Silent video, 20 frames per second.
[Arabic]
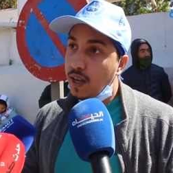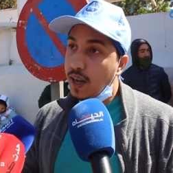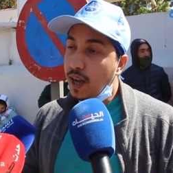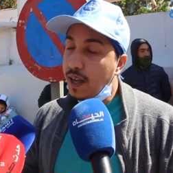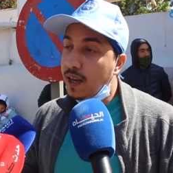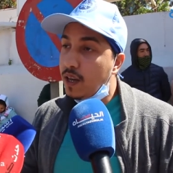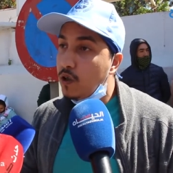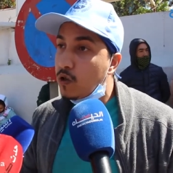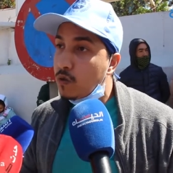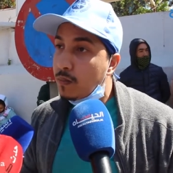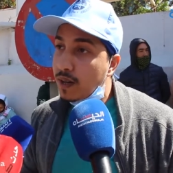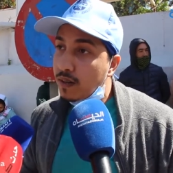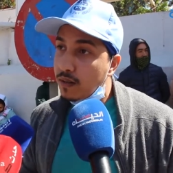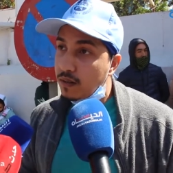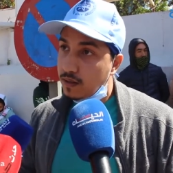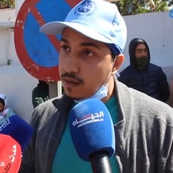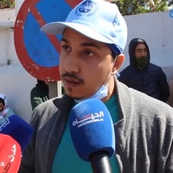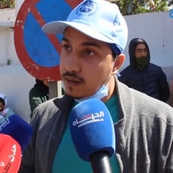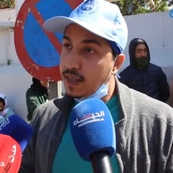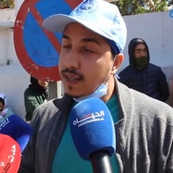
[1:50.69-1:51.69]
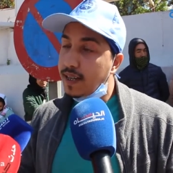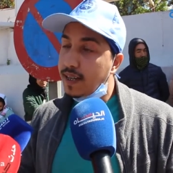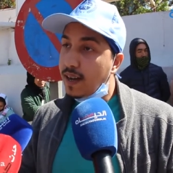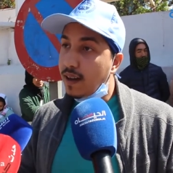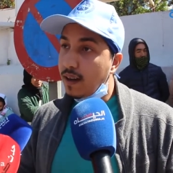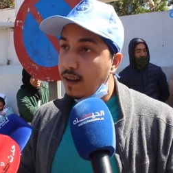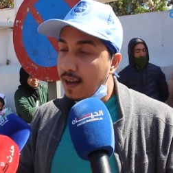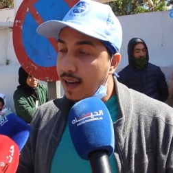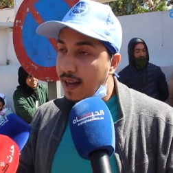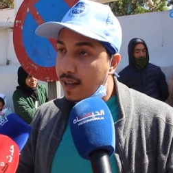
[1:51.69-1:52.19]
حنا اليوم درنا
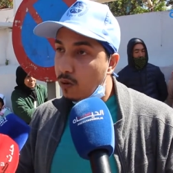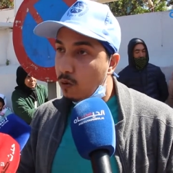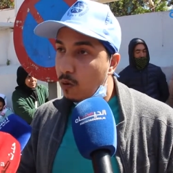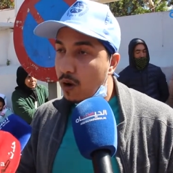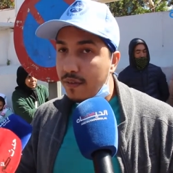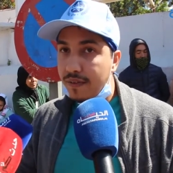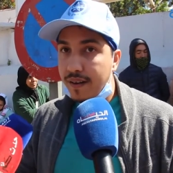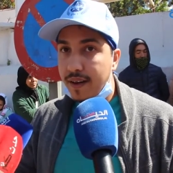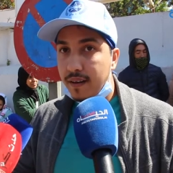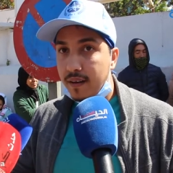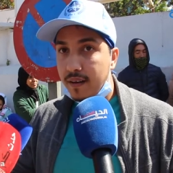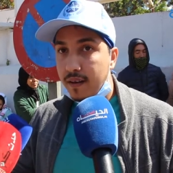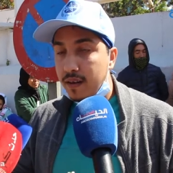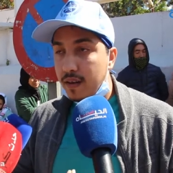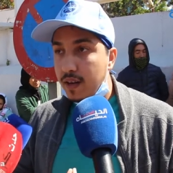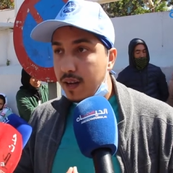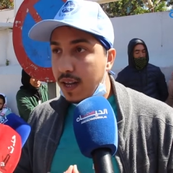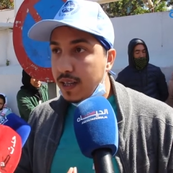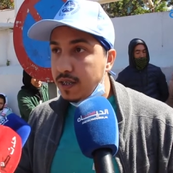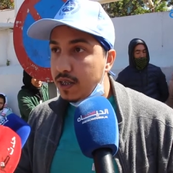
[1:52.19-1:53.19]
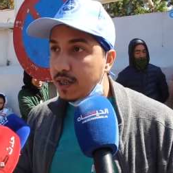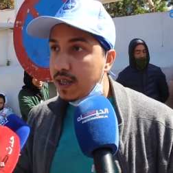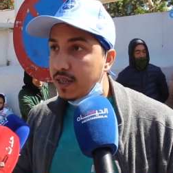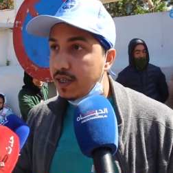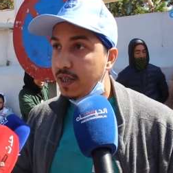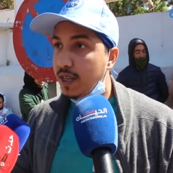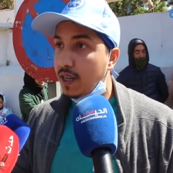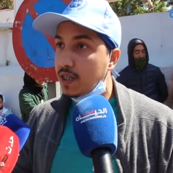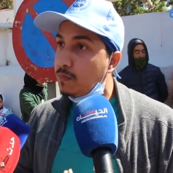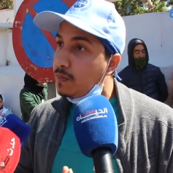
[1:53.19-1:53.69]
هذه الوقفه
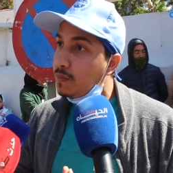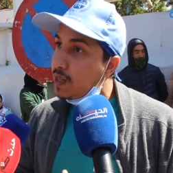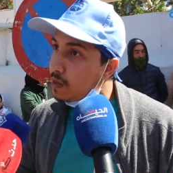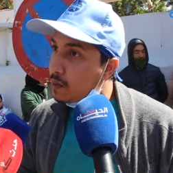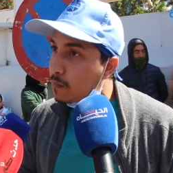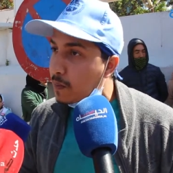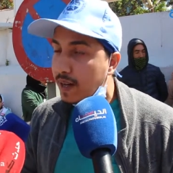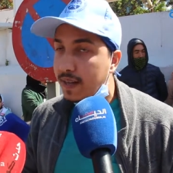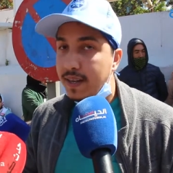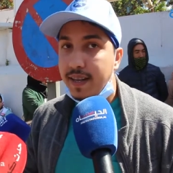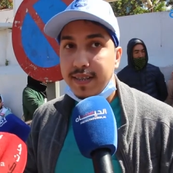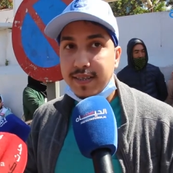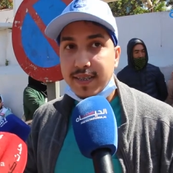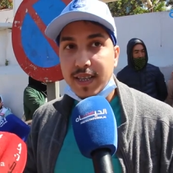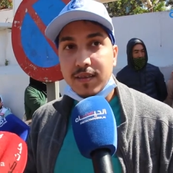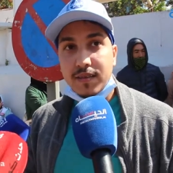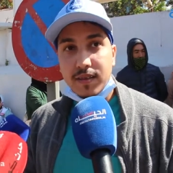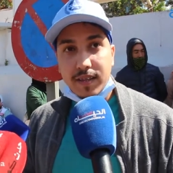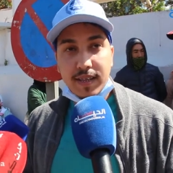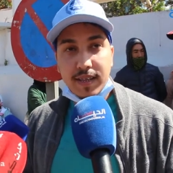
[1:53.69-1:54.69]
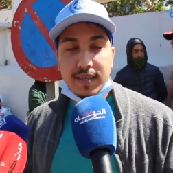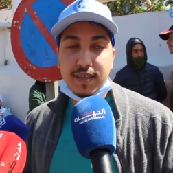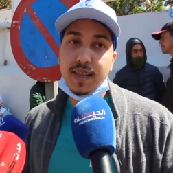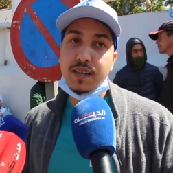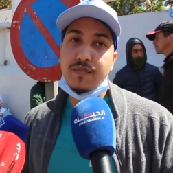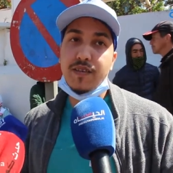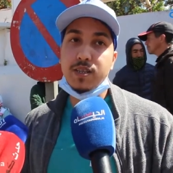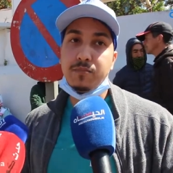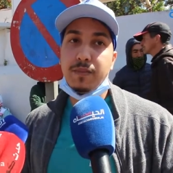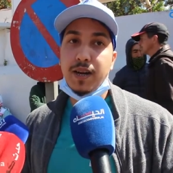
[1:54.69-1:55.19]
الاحتجاجيه 8 مارس اللي
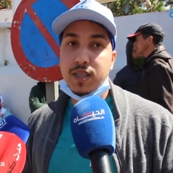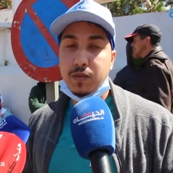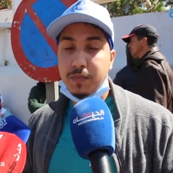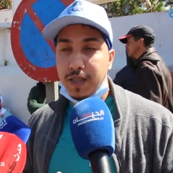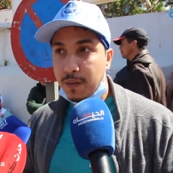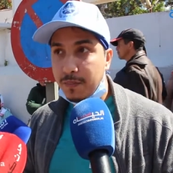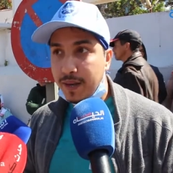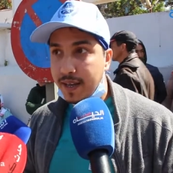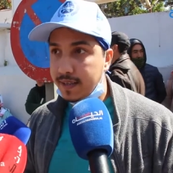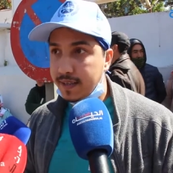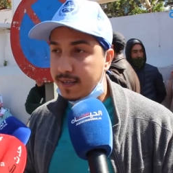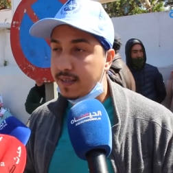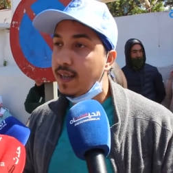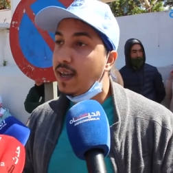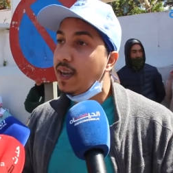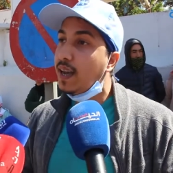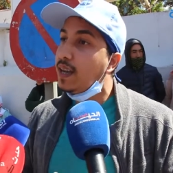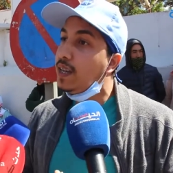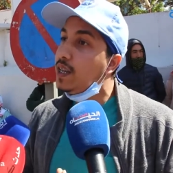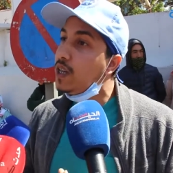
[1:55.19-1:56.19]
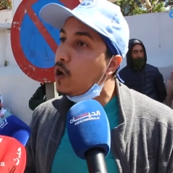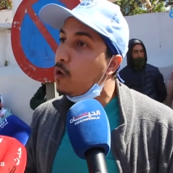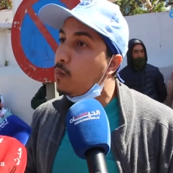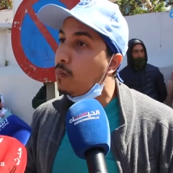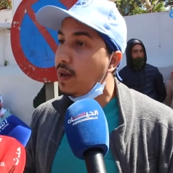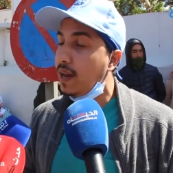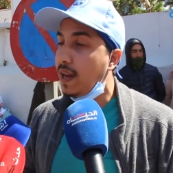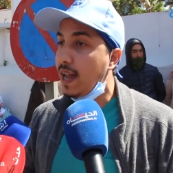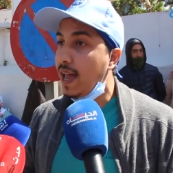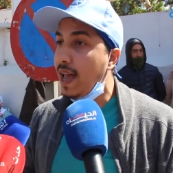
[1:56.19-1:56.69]
تصادفت مع 8 مارس
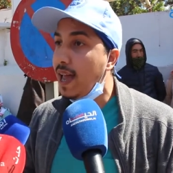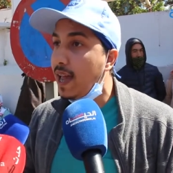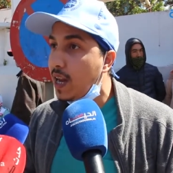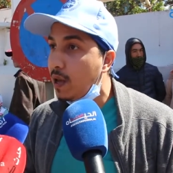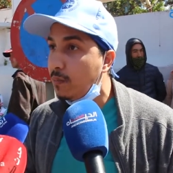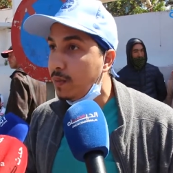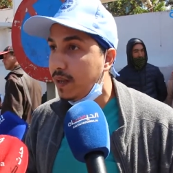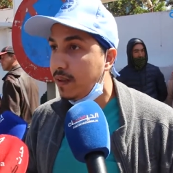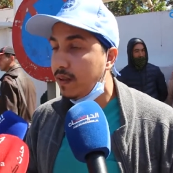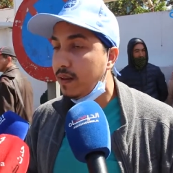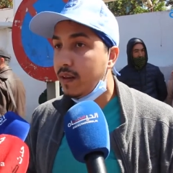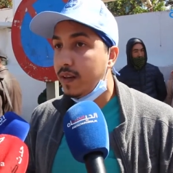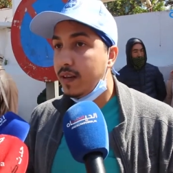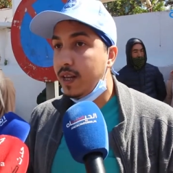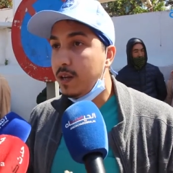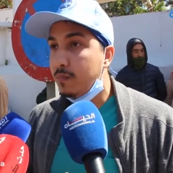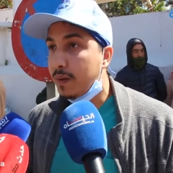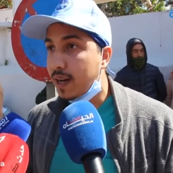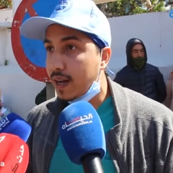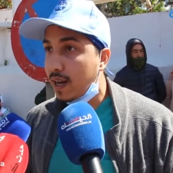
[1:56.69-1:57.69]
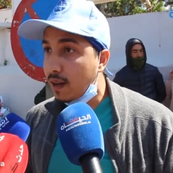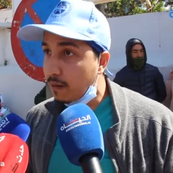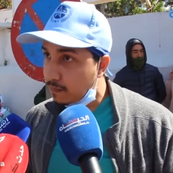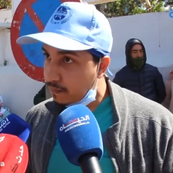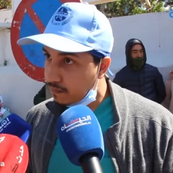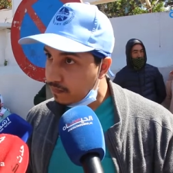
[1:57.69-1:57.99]
اليوم العالمي للمراه